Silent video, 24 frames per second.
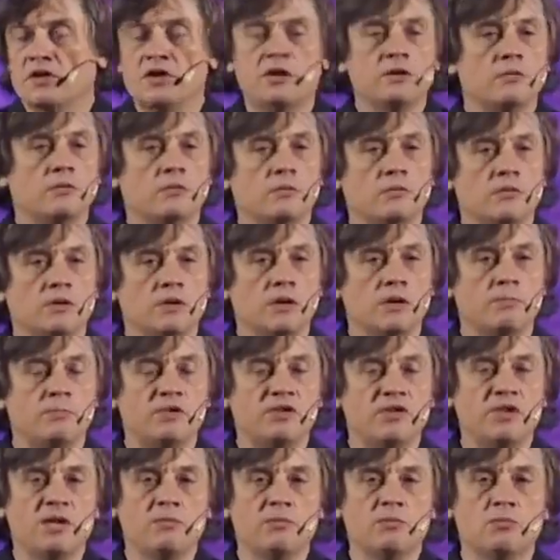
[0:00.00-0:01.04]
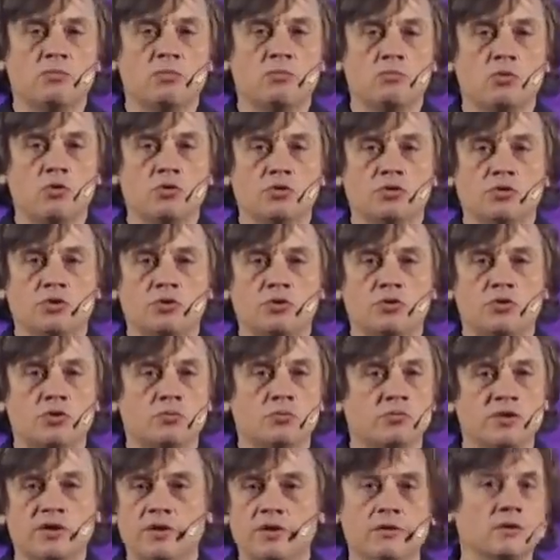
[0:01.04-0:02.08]
этой эпидемии бубонной
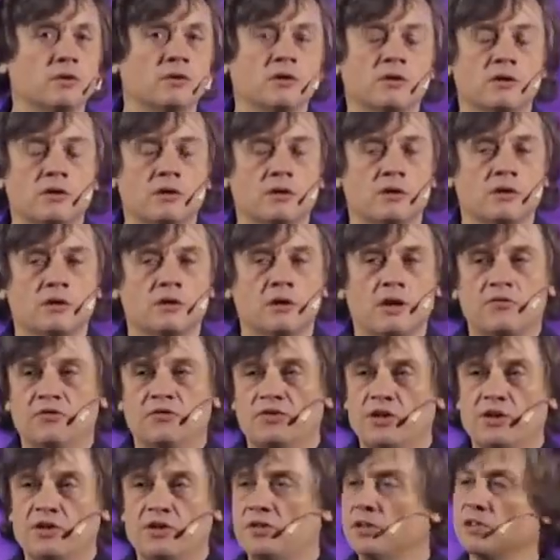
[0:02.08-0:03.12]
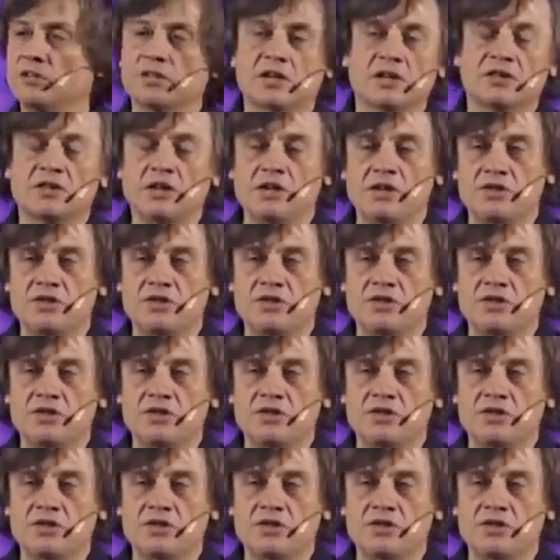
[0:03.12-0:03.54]
чумы авторитет